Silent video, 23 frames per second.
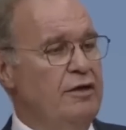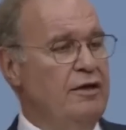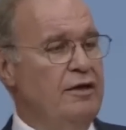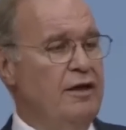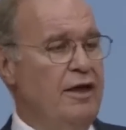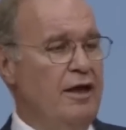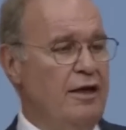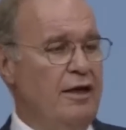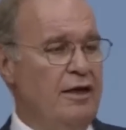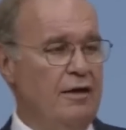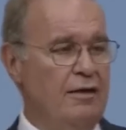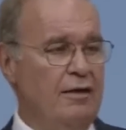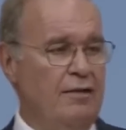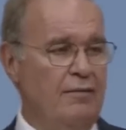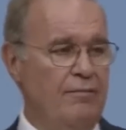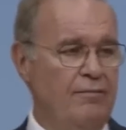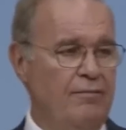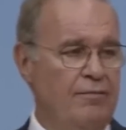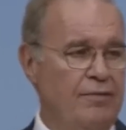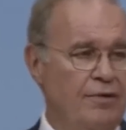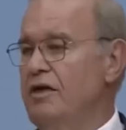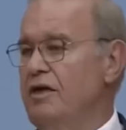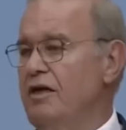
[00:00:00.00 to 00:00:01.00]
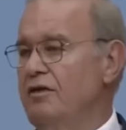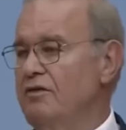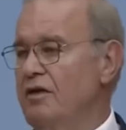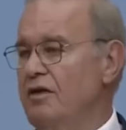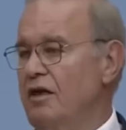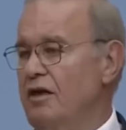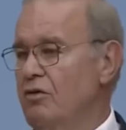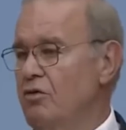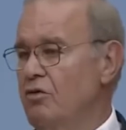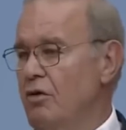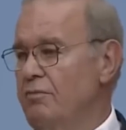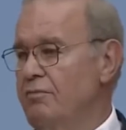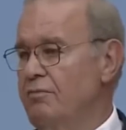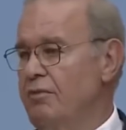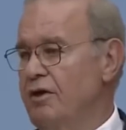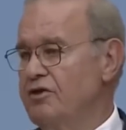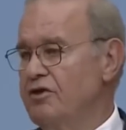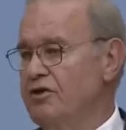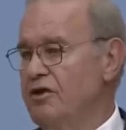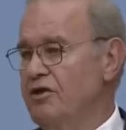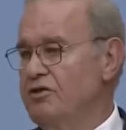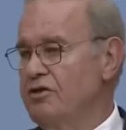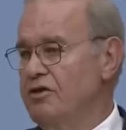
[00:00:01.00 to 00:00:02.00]
ülkede bu millet telekom
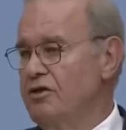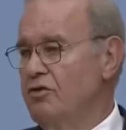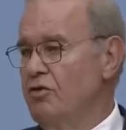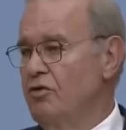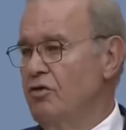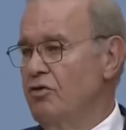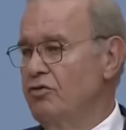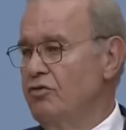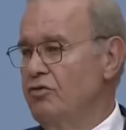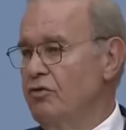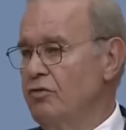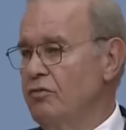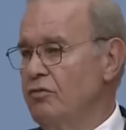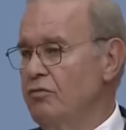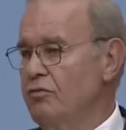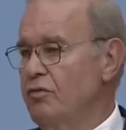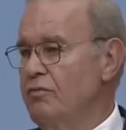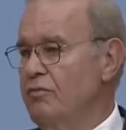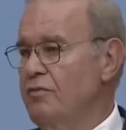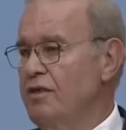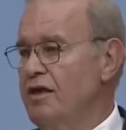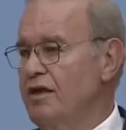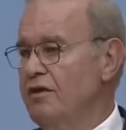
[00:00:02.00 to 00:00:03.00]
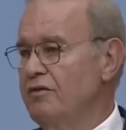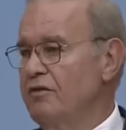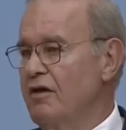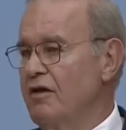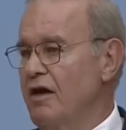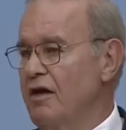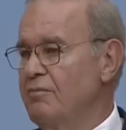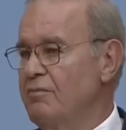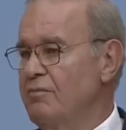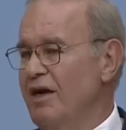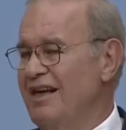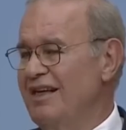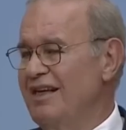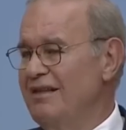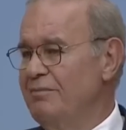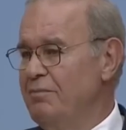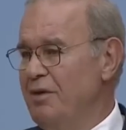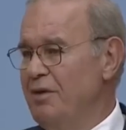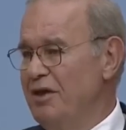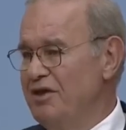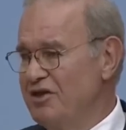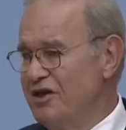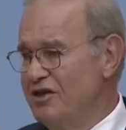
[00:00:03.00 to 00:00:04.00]
peşkeşini gördü. Bu millet tank
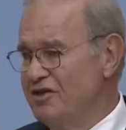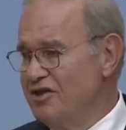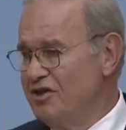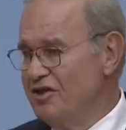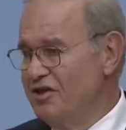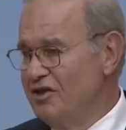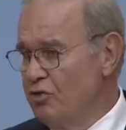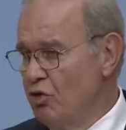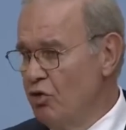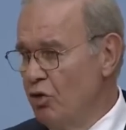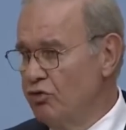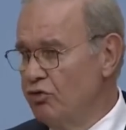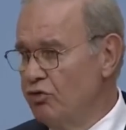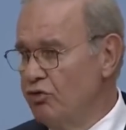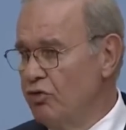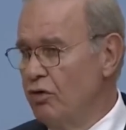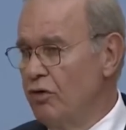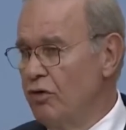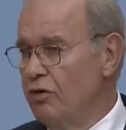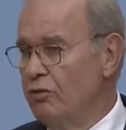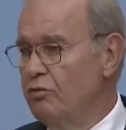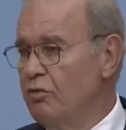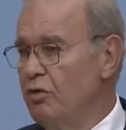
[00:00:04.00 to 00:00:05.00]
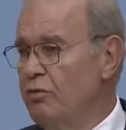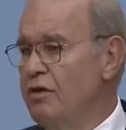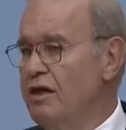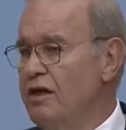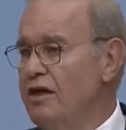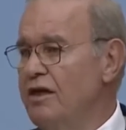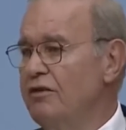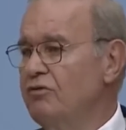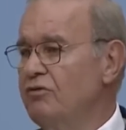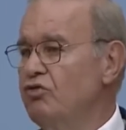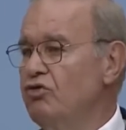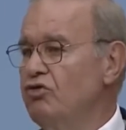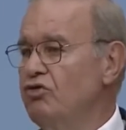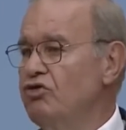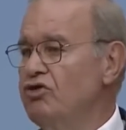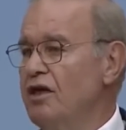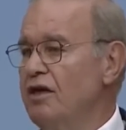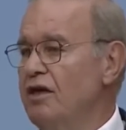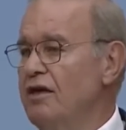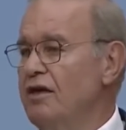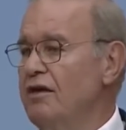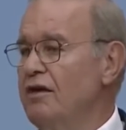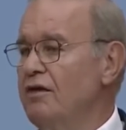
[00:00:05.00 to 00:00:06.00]
palet peşkeşini gördü. Bu millet
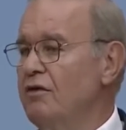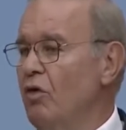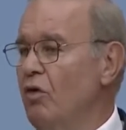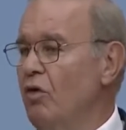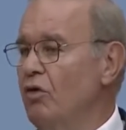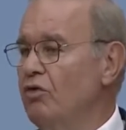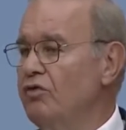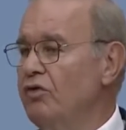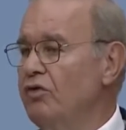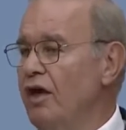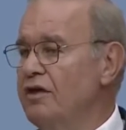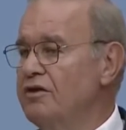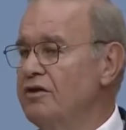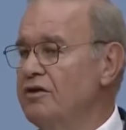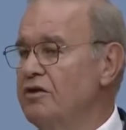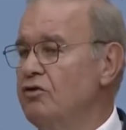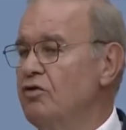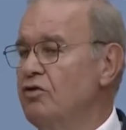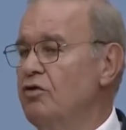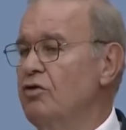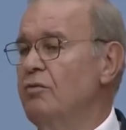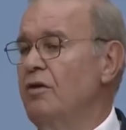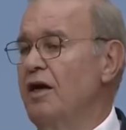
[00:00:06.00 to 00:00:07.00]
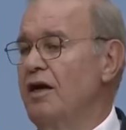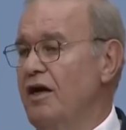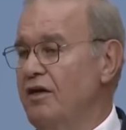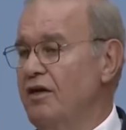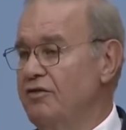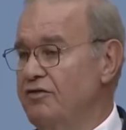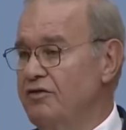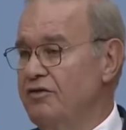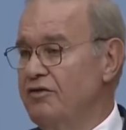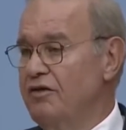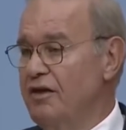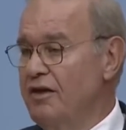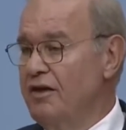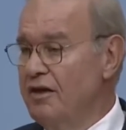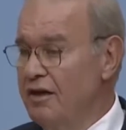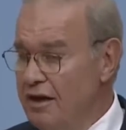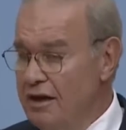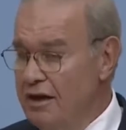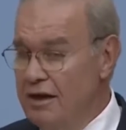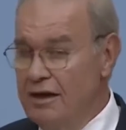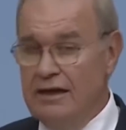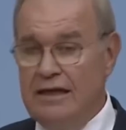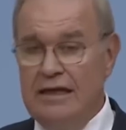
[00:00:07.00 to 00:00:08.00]
Türk şekerin onlarca dönüm
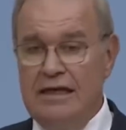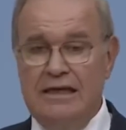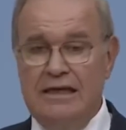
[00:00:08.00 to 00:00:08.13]
arazisinin